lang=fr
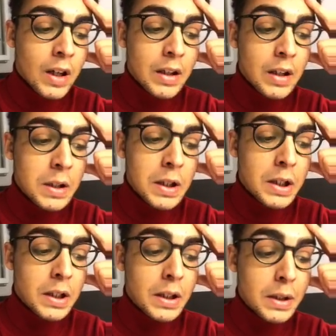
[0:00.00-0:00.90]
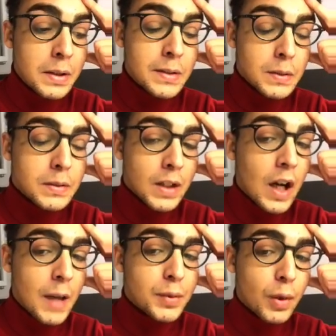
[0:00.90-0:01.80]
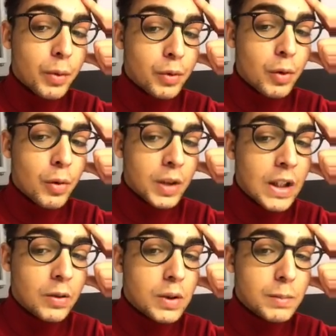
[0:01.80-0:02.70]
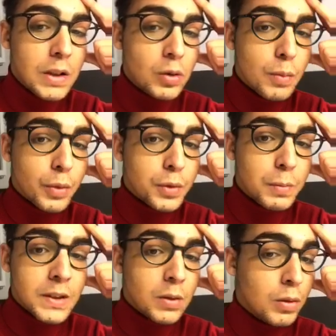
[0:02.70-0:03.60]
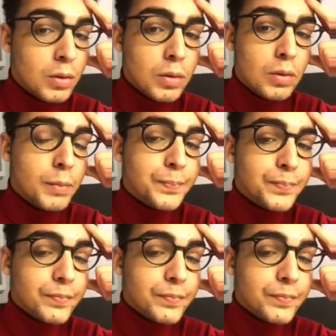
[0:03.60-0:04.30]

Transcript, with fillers: Et il sera absent pendant quelques semaines, je pense, parce que